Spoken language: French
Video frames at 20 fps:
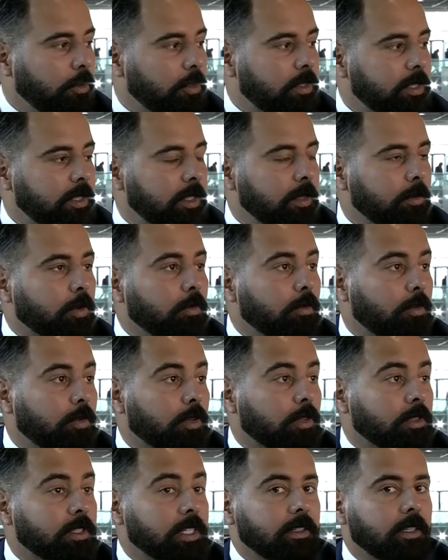CIB, comme vous
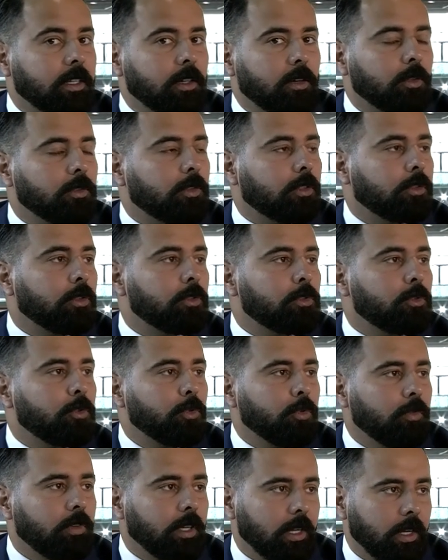le constatez, rentre dans une
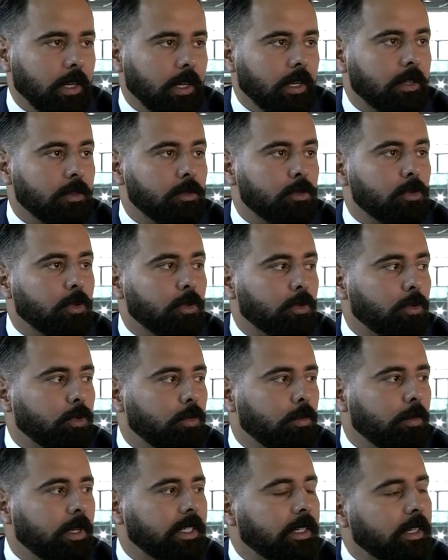nouvelle ère,
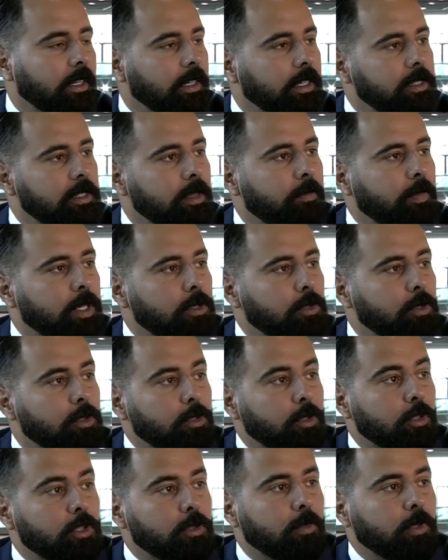surtout matérialisée par ce
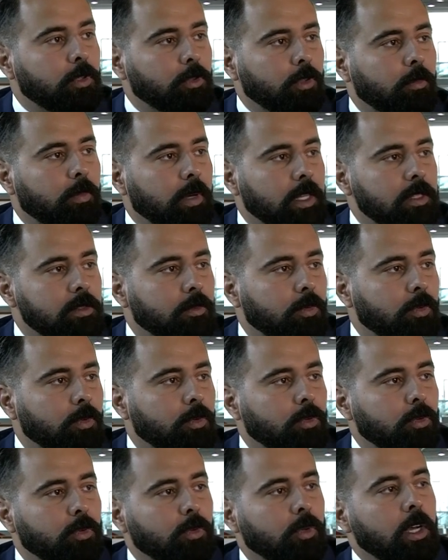changement d'emplacement.
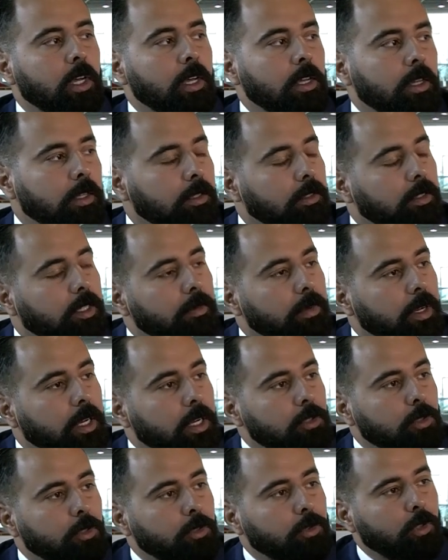Nous
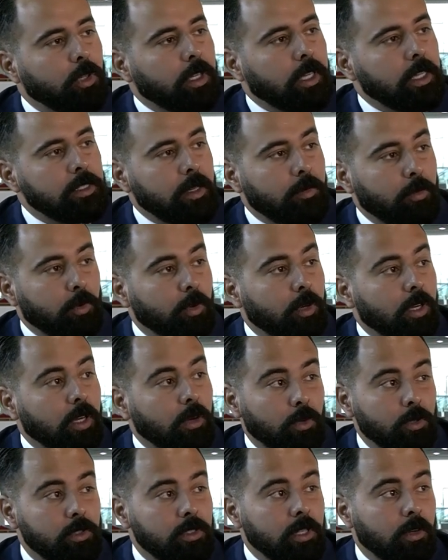déménageons de Casablanca,
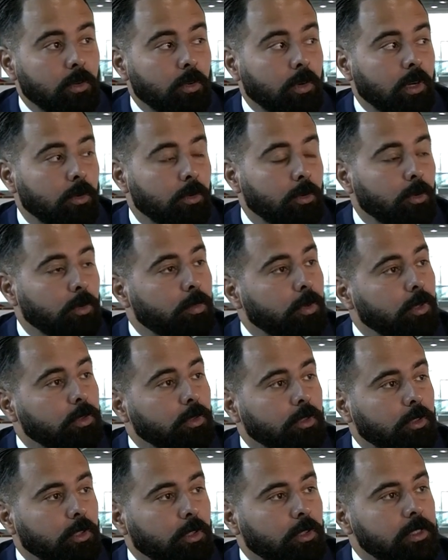où le salon a lieu
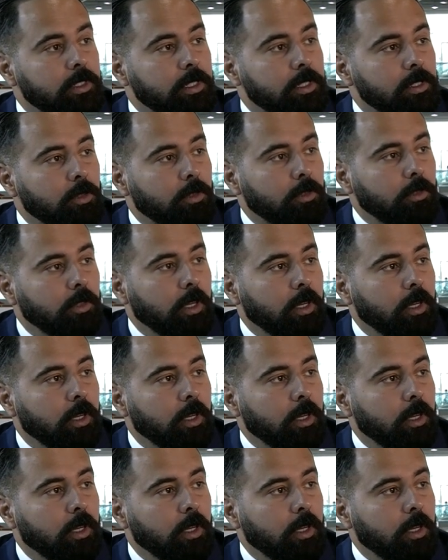pendant 36 ans,